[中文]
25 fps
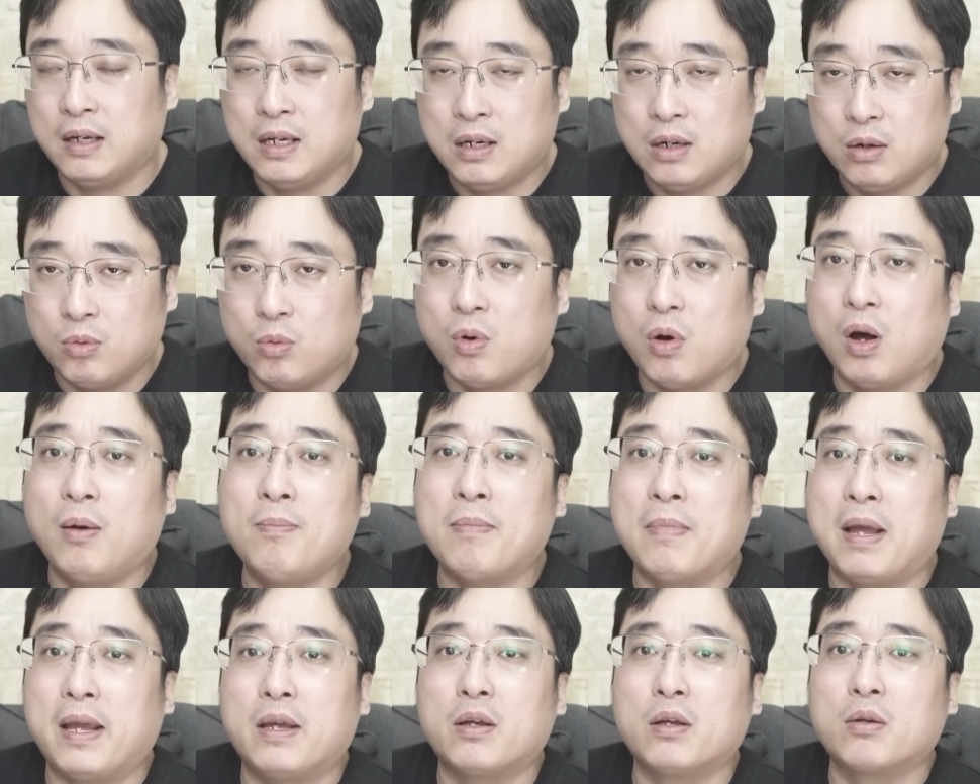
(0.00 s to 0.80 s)
我
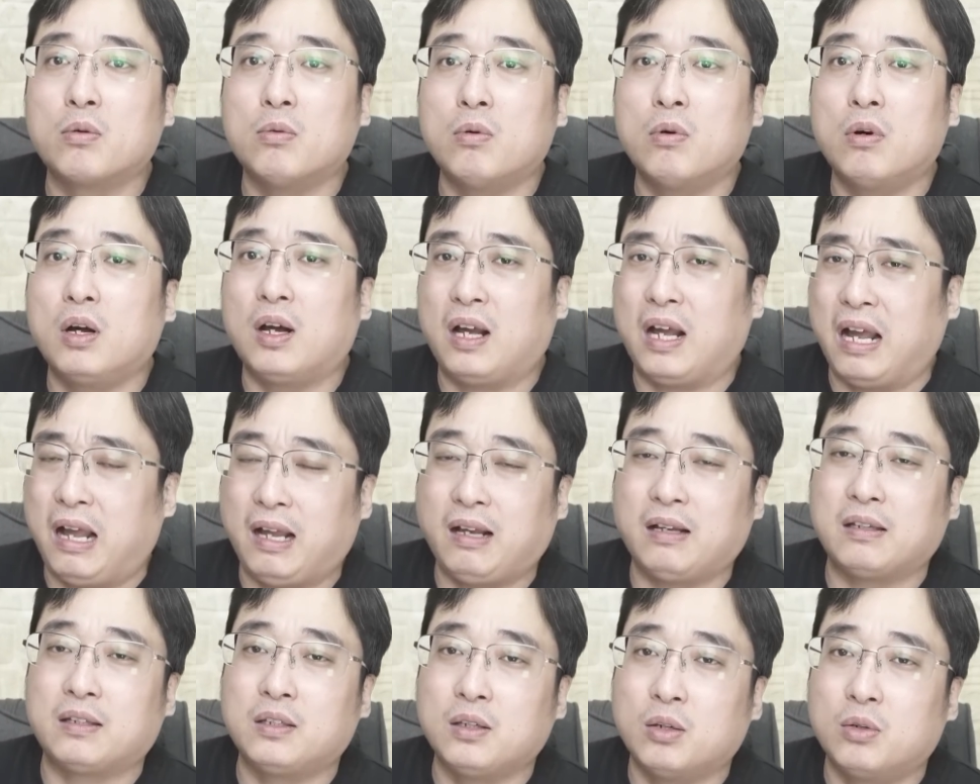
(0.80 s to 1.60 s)
美国
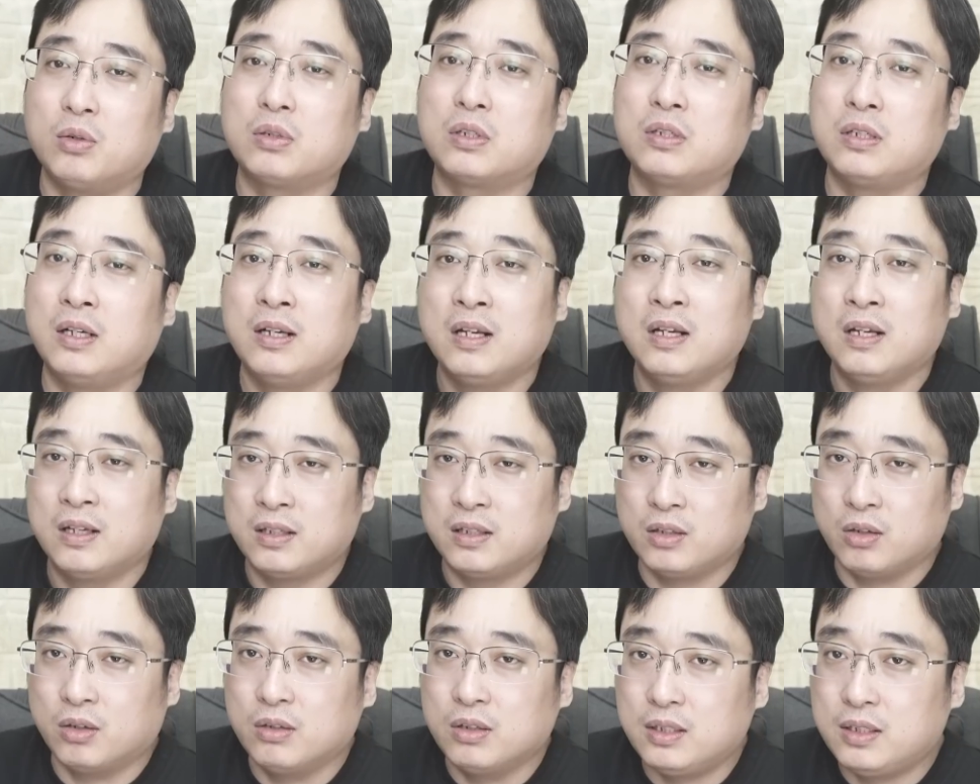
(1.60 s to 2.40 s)
啊又
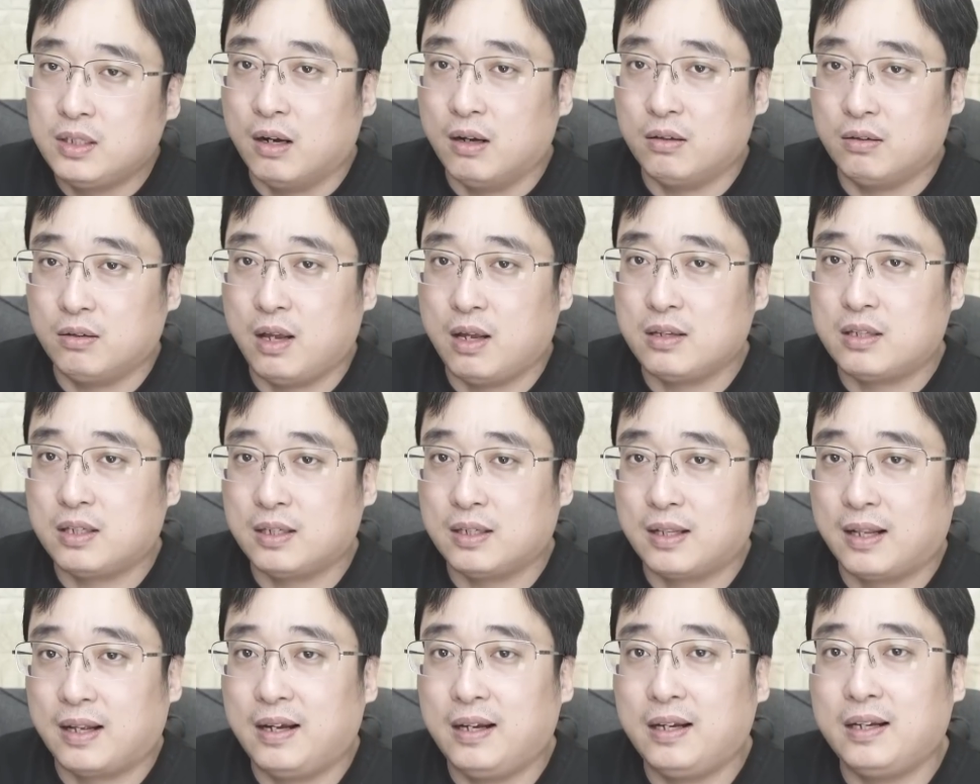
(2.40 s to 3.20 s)
又硬了起
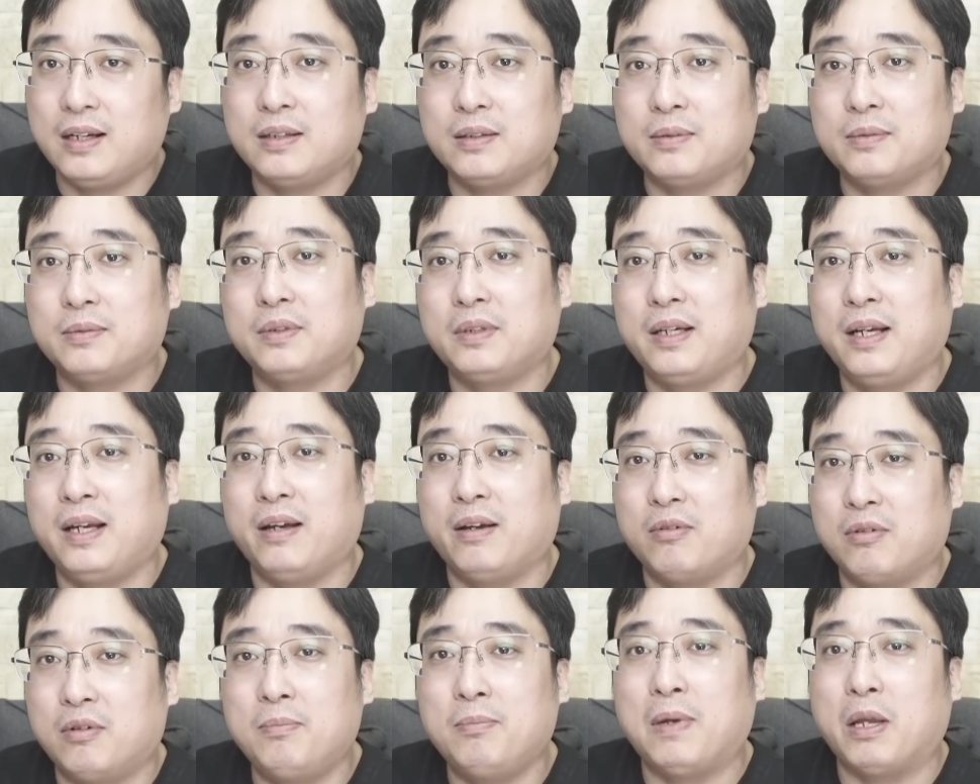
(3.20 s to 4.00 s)
来，对不对？
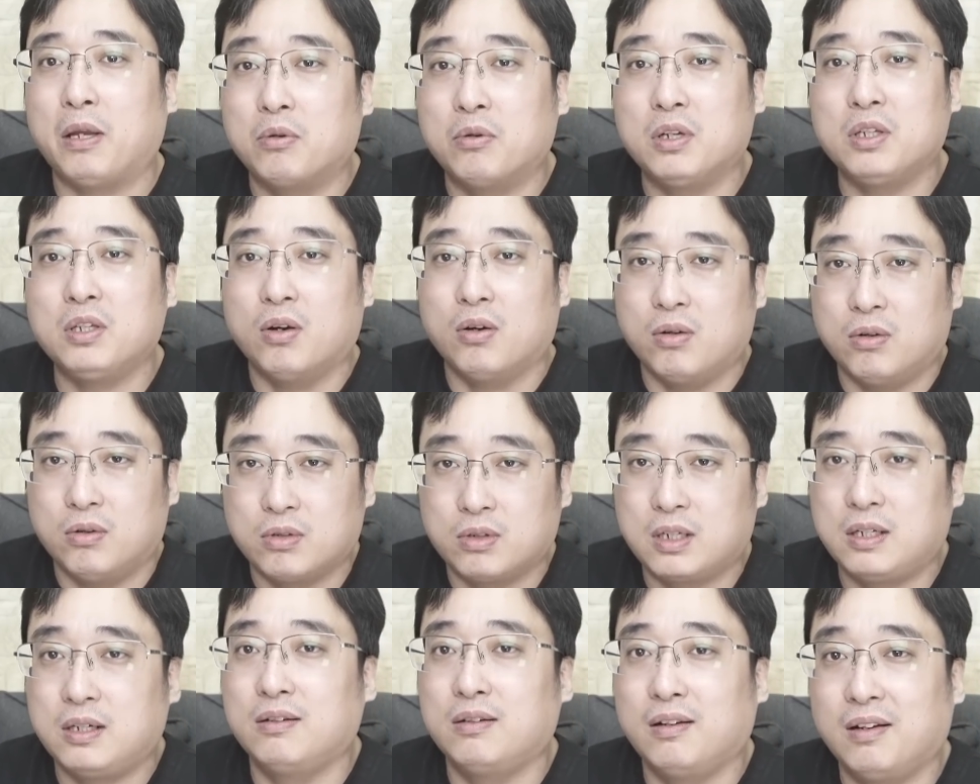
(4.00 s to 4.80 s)
我美国又
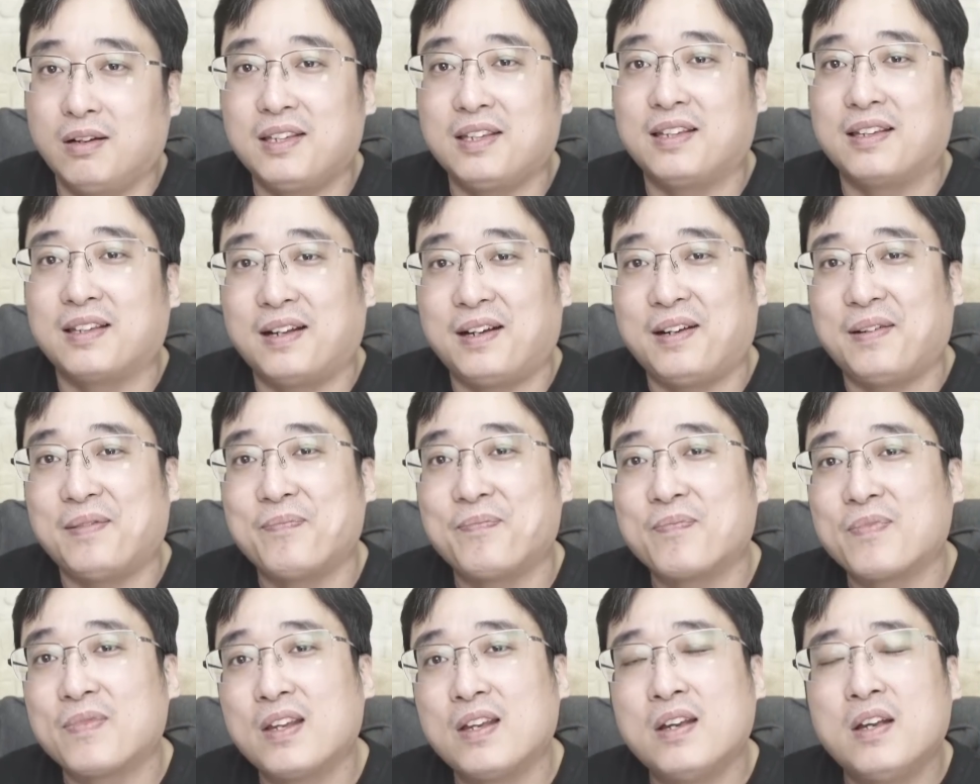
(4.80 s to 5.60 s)
可以了。
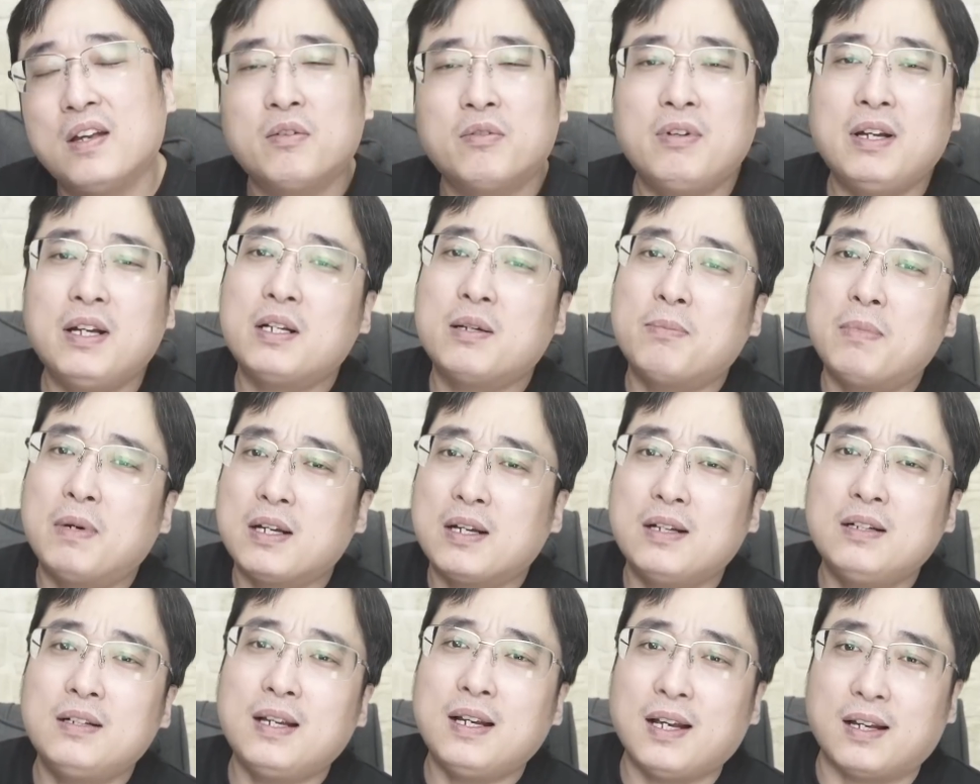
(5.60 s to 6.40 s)
为什么
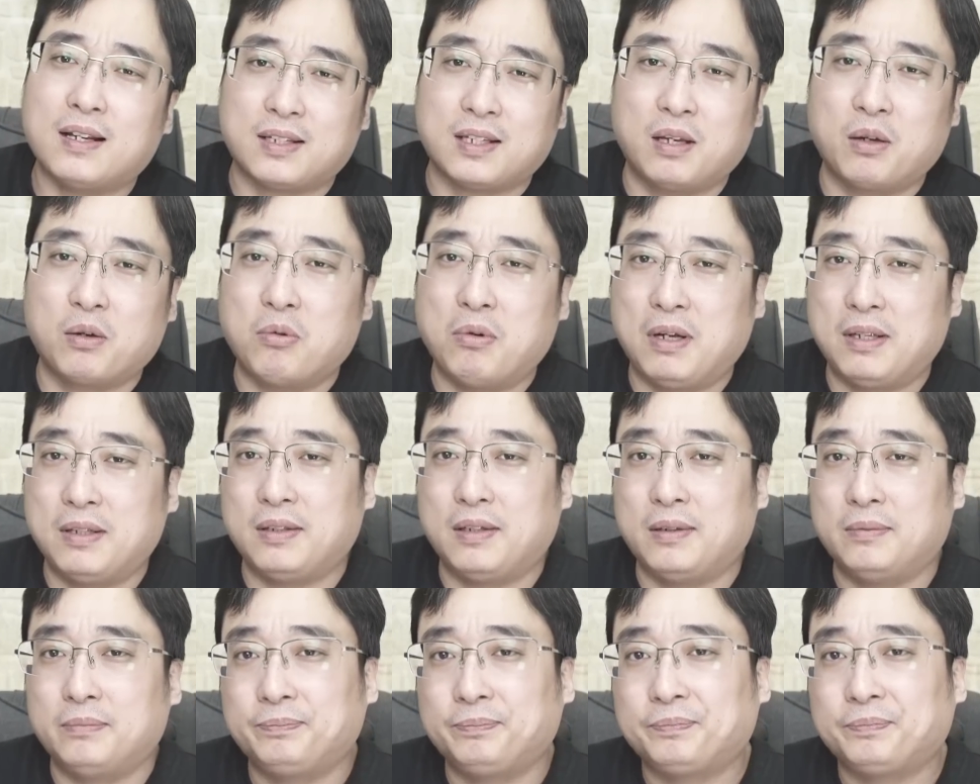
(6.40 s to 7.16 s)
跟这个相关呢？